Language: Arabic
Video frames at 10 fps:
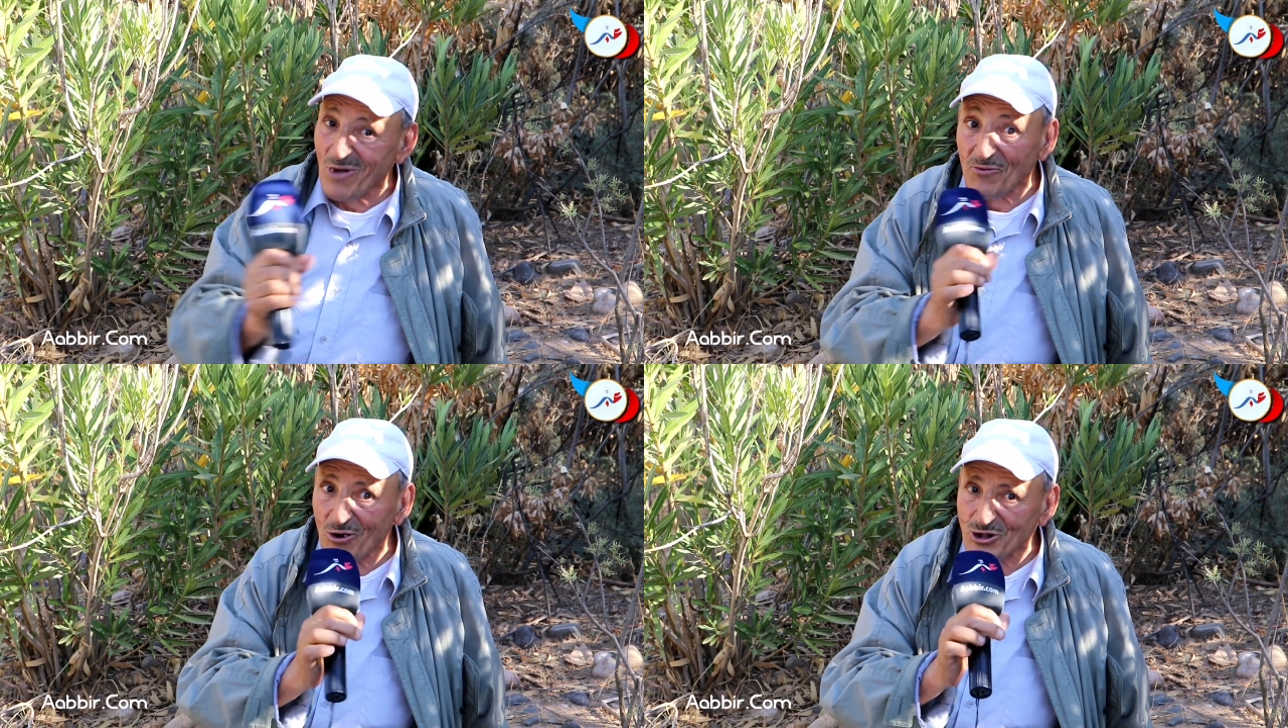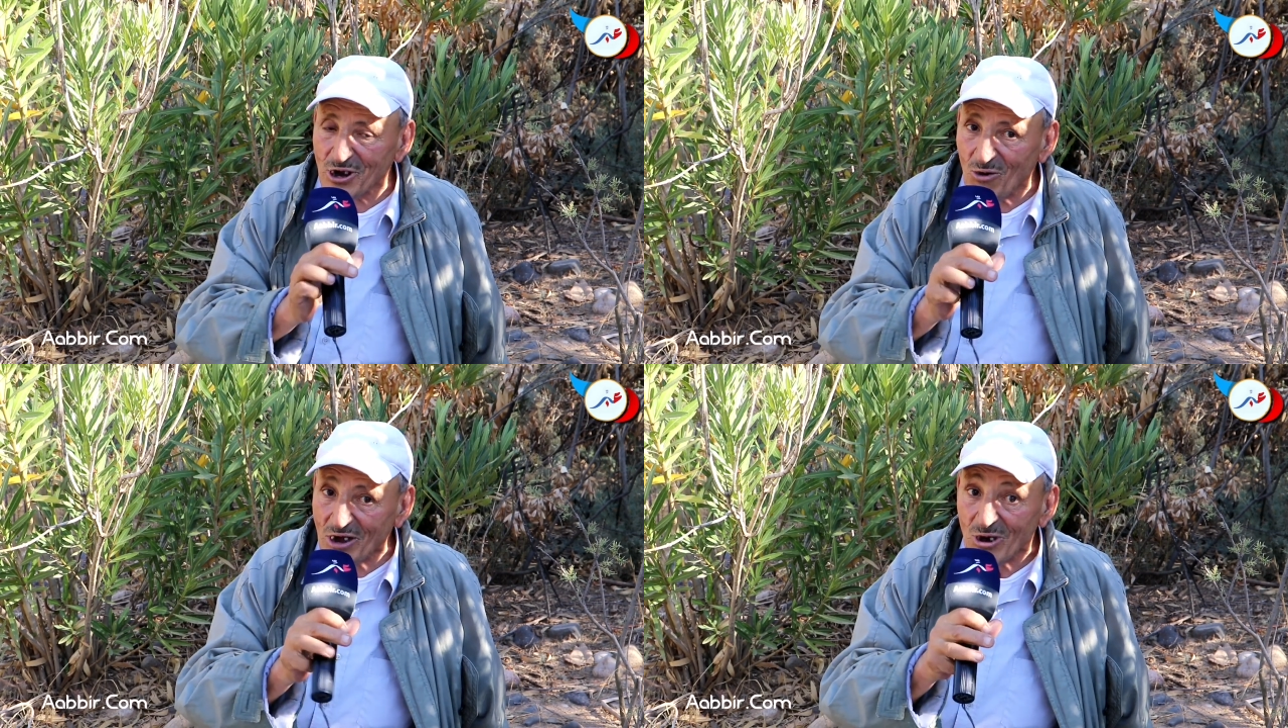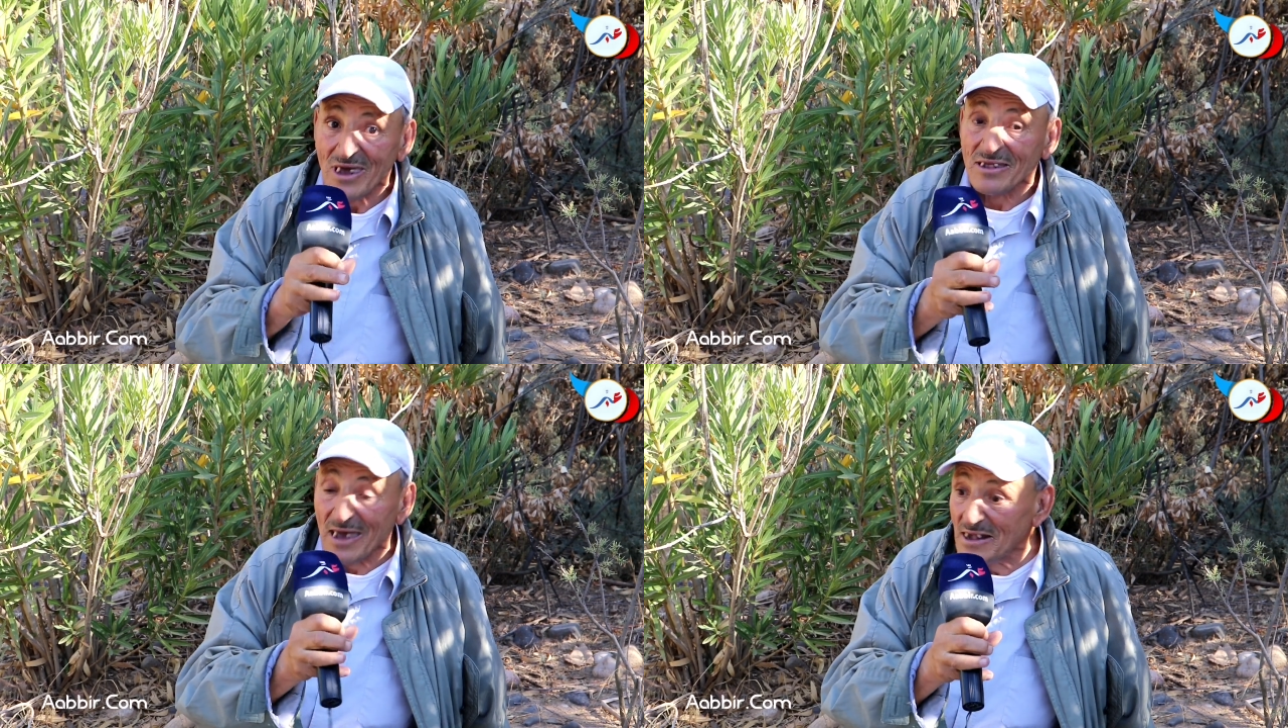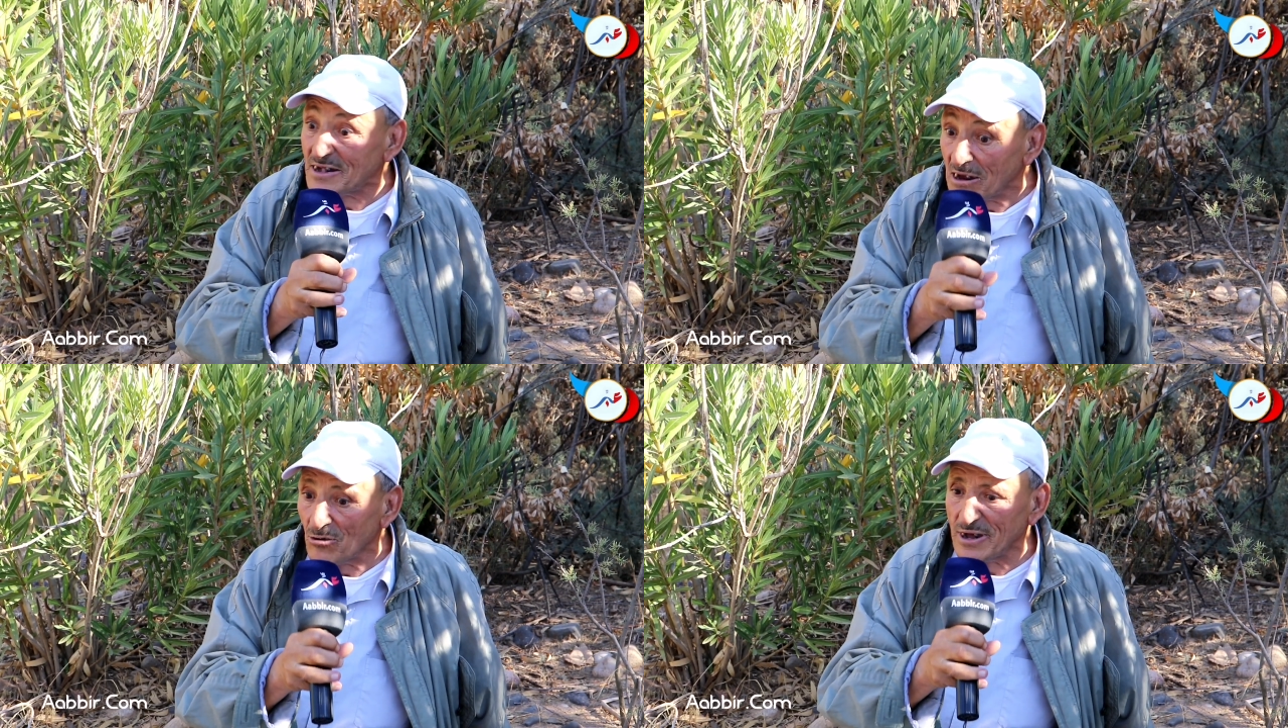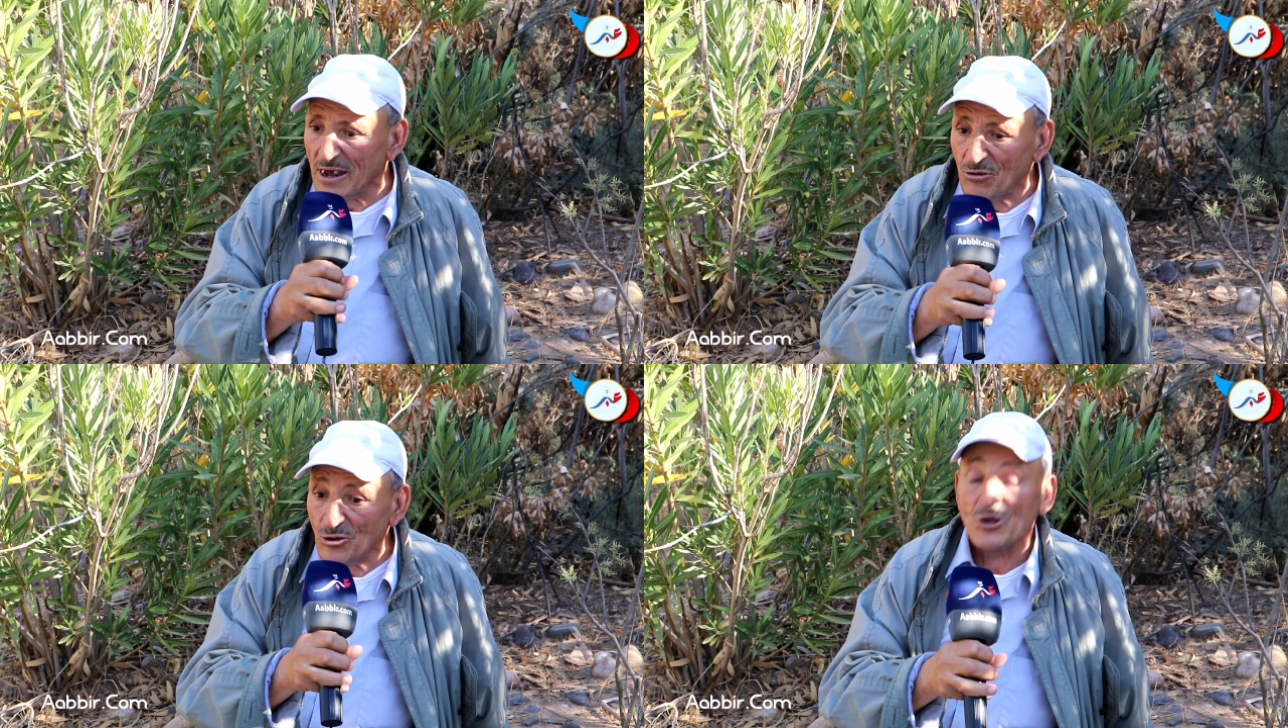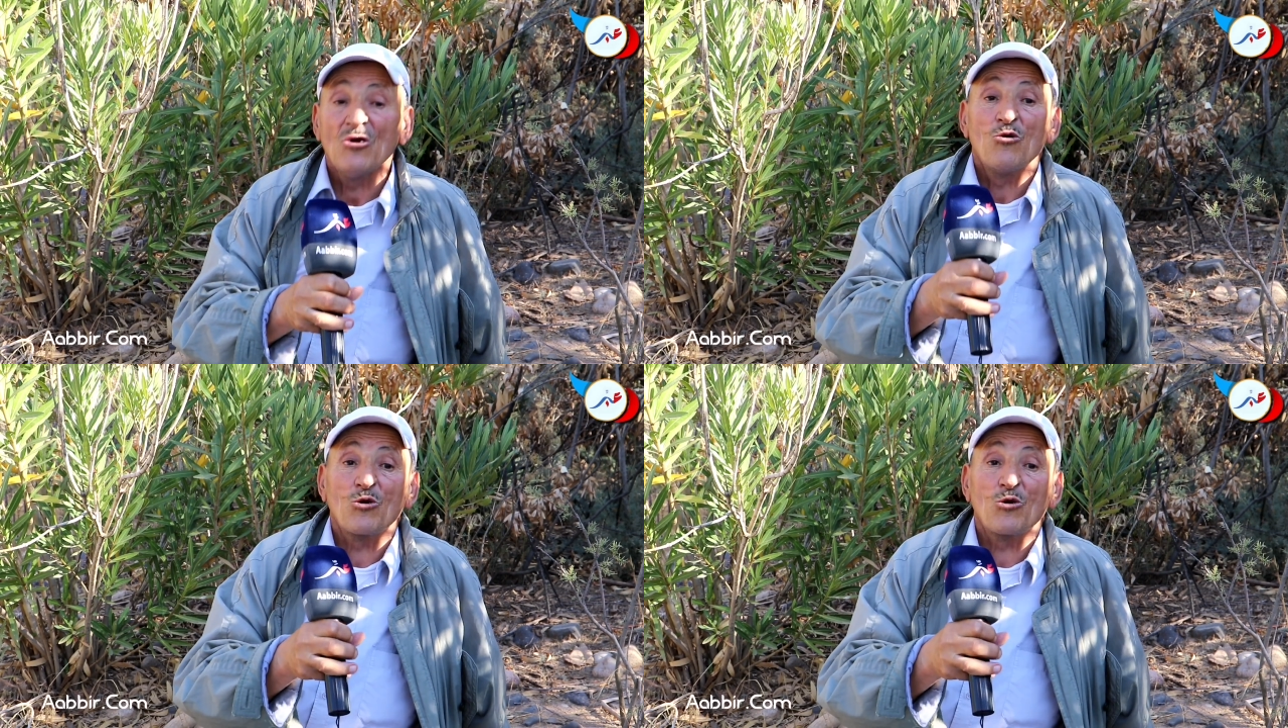ما فلوسنا والو تا يسكر وتا يدوز